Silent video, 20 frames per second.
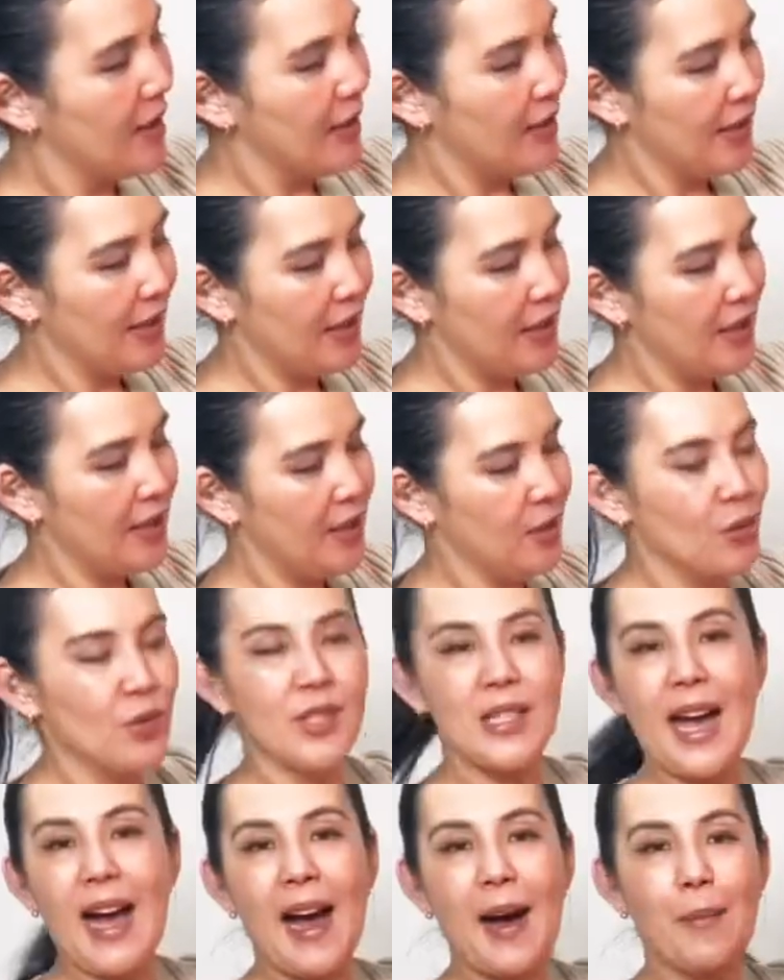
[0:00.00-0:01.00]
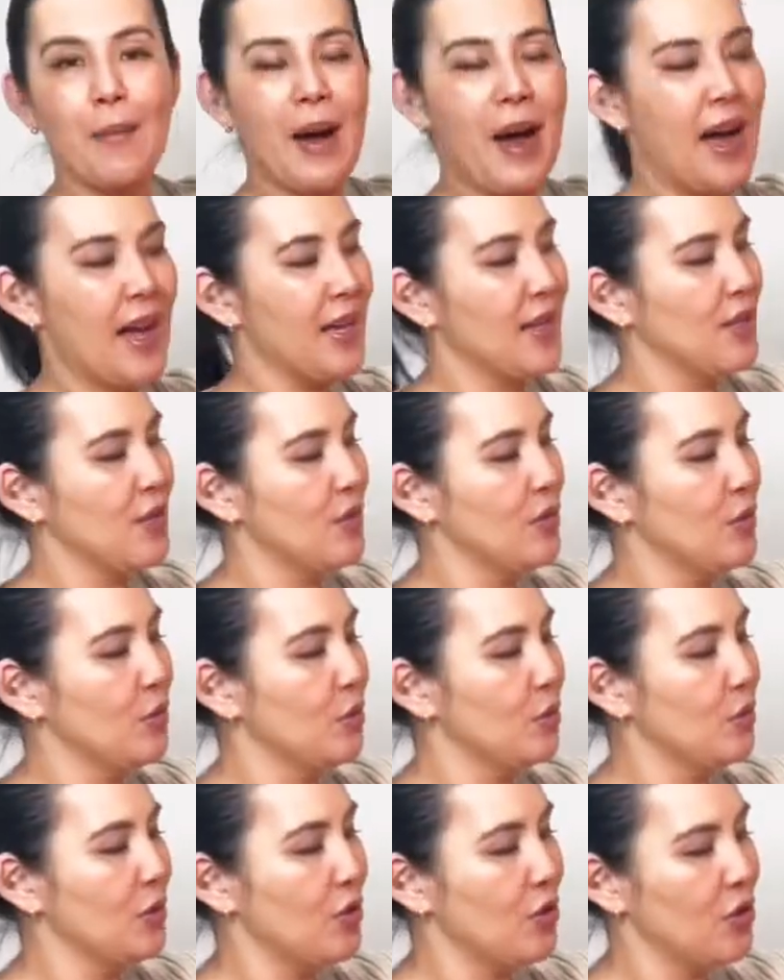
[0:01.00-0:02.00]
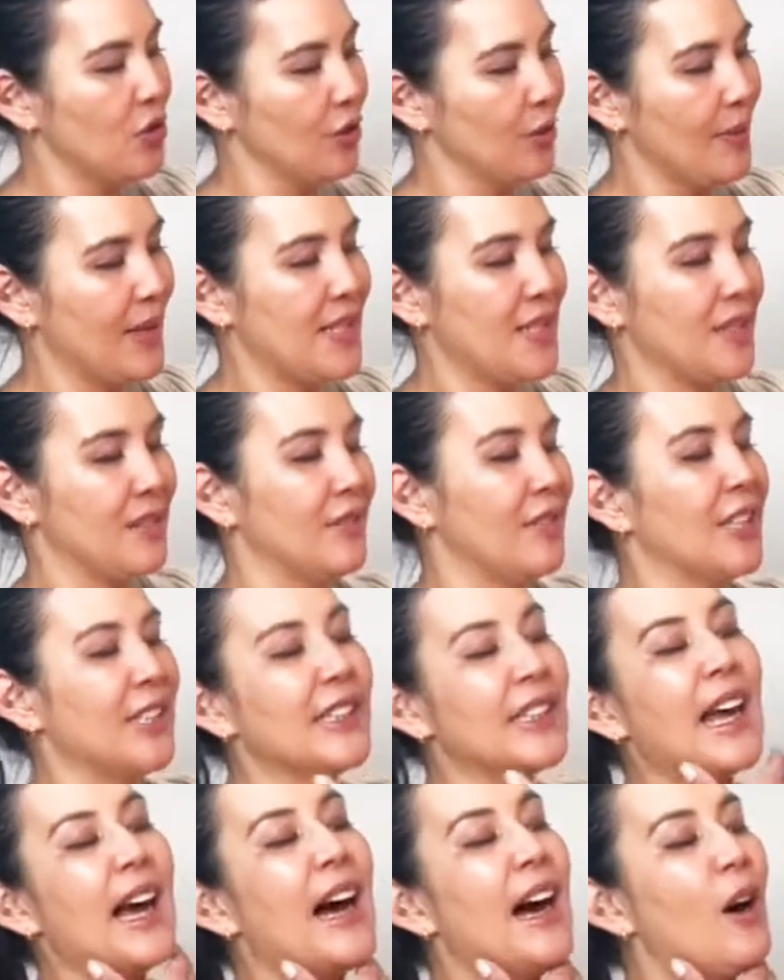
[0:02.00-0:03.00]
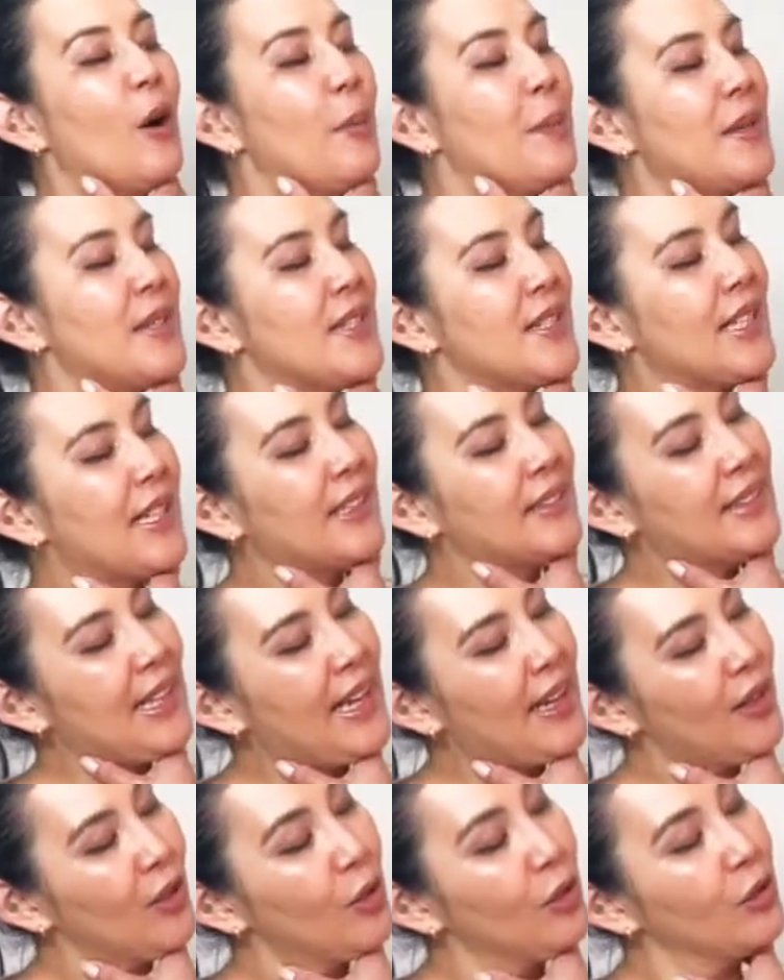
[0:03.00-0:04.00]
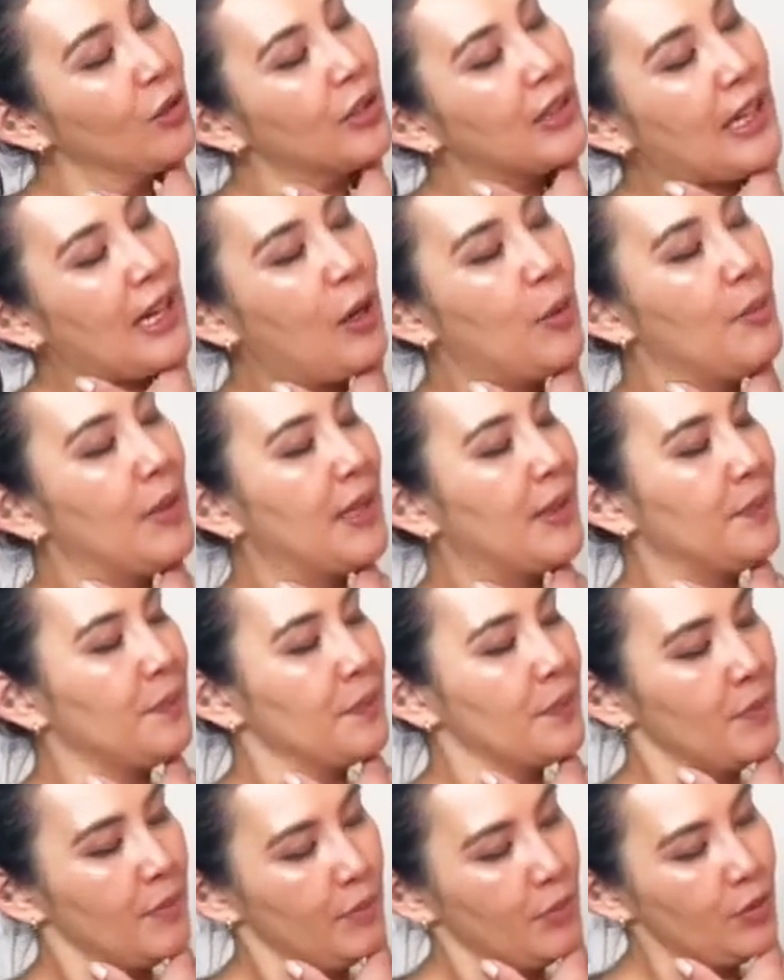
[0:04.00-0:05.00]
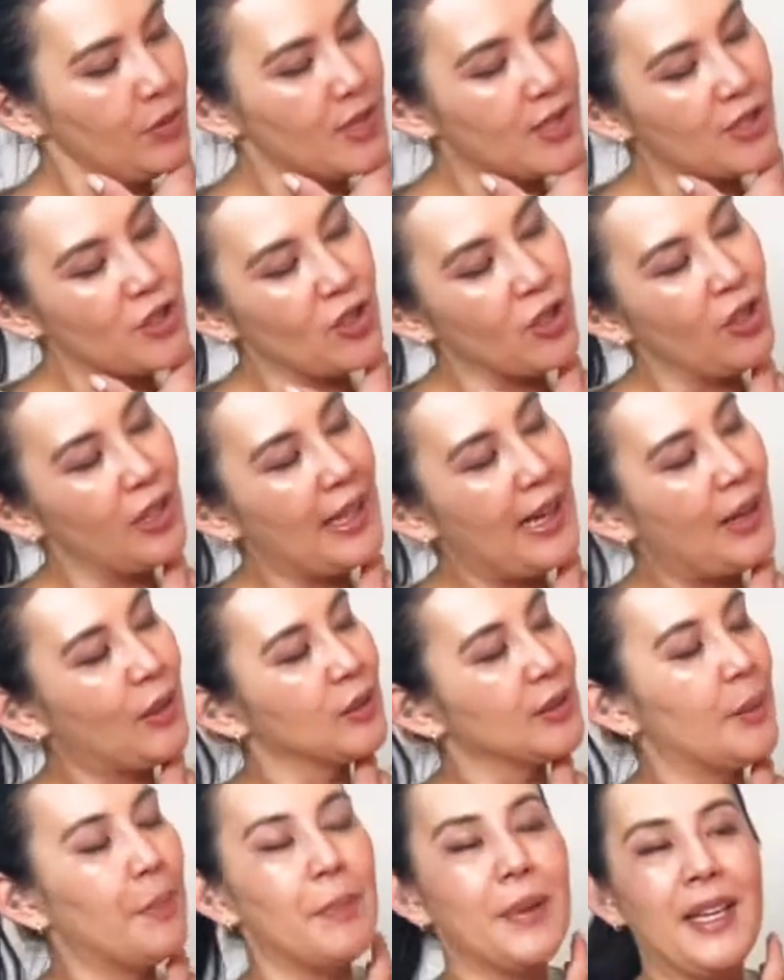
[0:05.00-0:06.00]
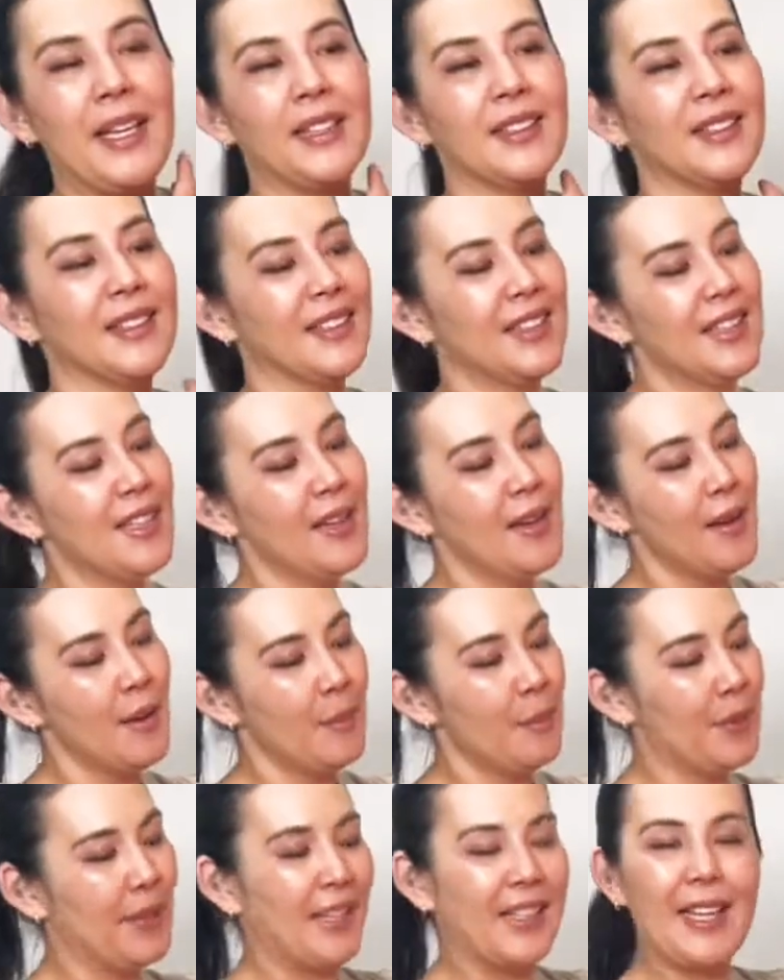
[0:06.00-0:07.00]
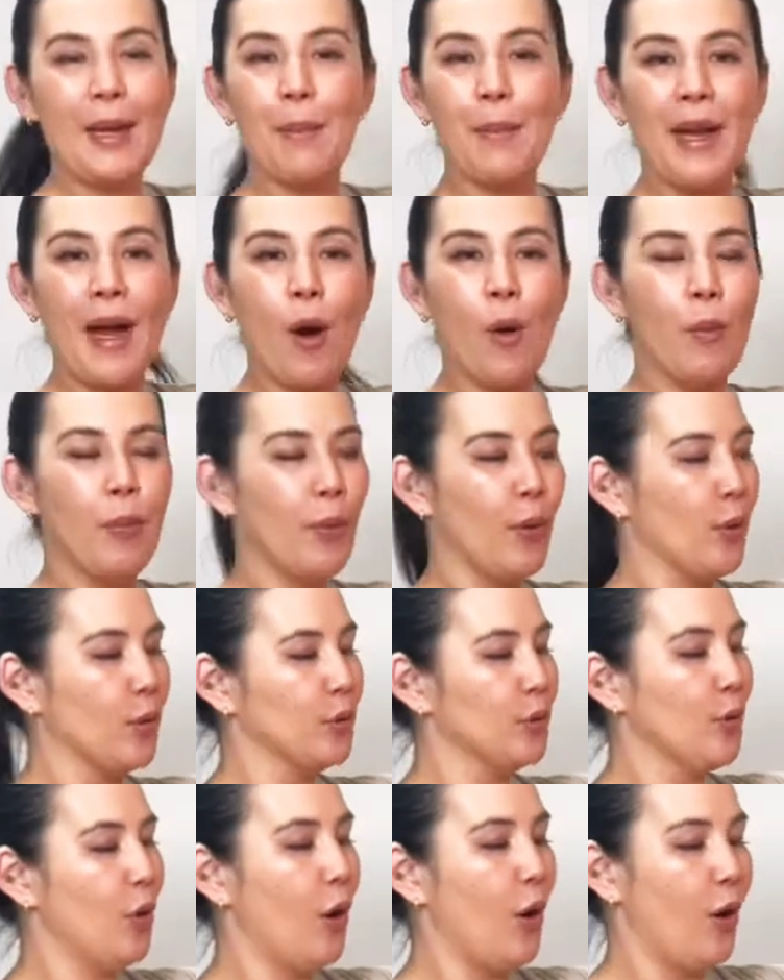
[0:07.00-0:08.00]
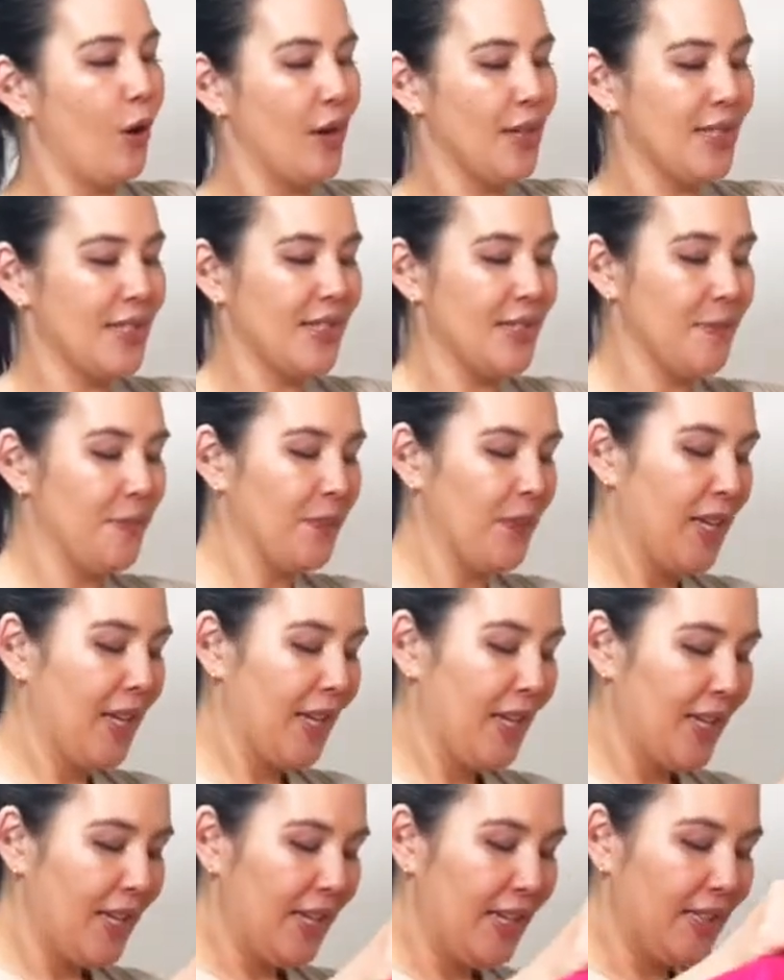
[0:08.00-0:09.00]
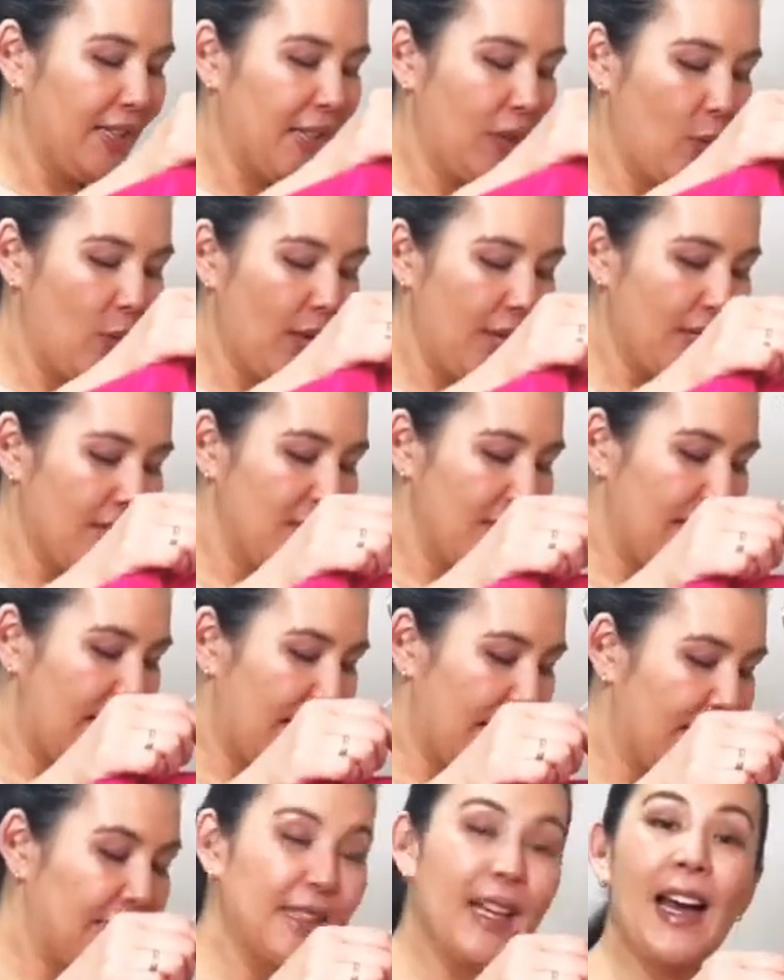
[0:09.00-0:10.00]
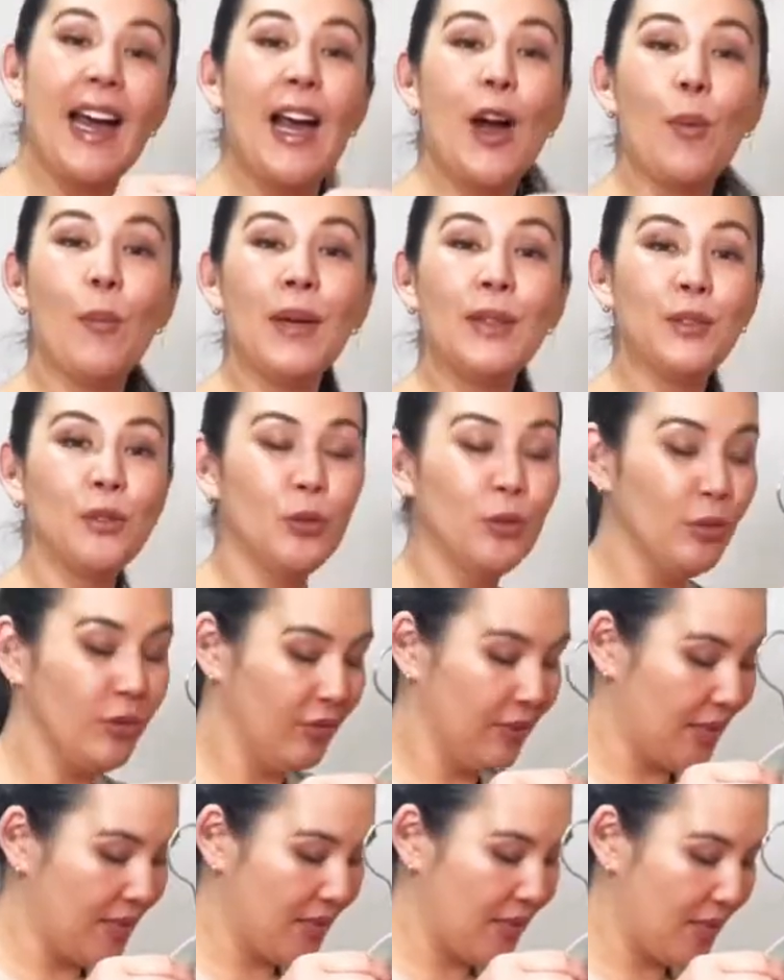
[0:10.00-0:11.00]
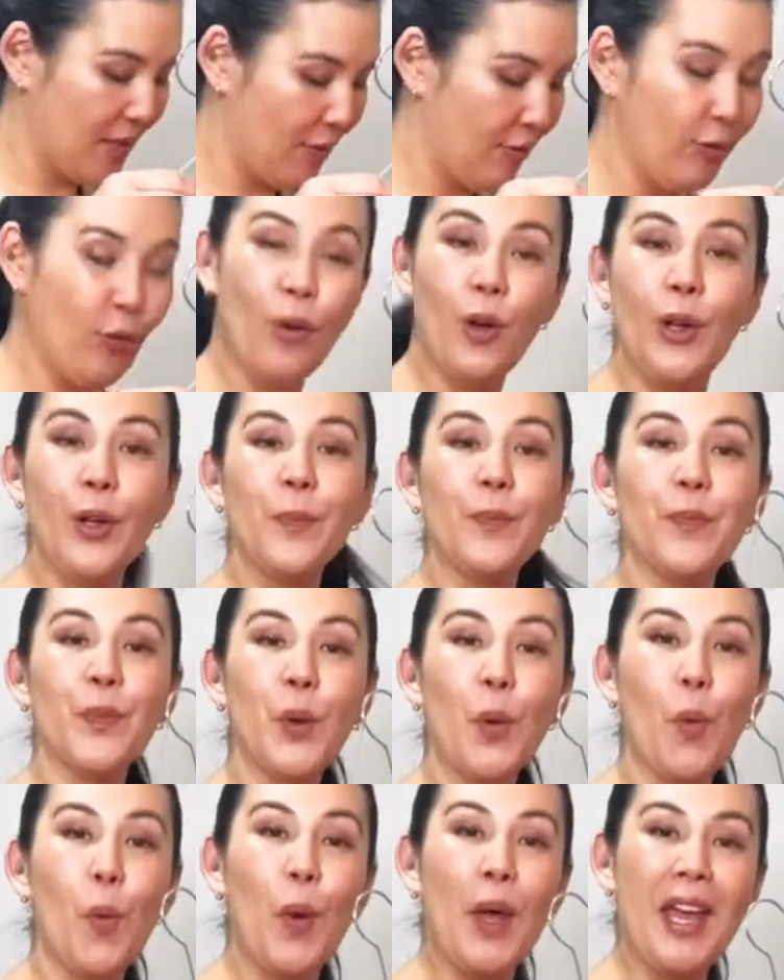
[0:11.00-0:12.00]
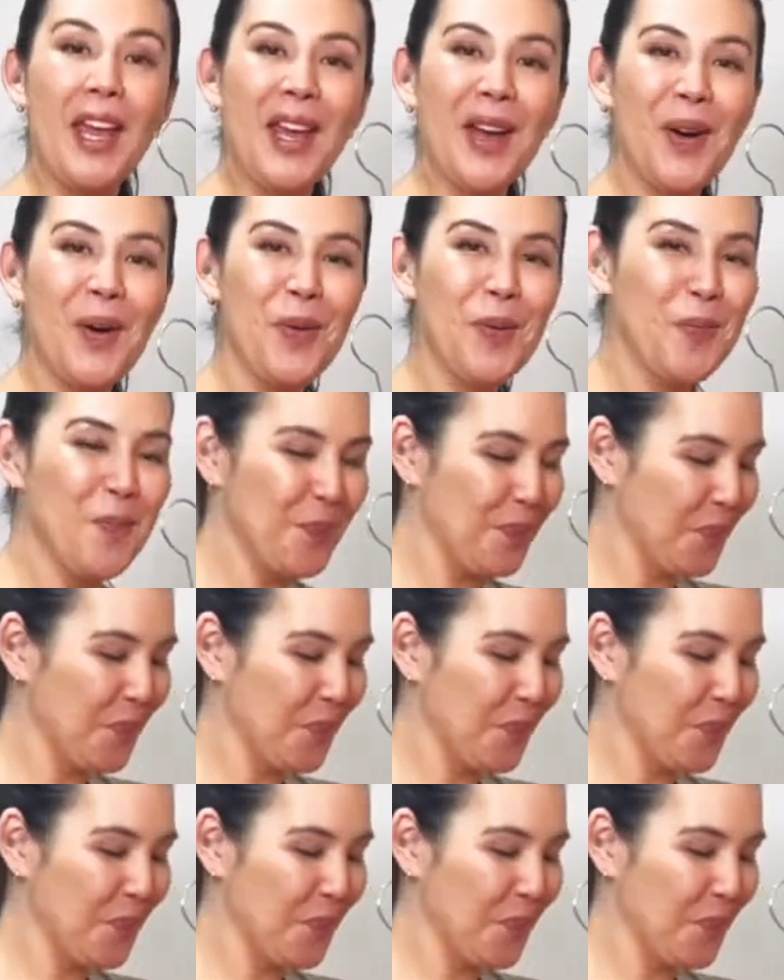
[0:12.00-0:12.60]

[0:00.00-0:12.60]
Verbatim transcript: e usar mais num estilo mais invernal. Pensei até em colocar uma blusa de gola alta preta para quebrar um pouco do rosa. Então esse ainda é uma dúvida se foi um erro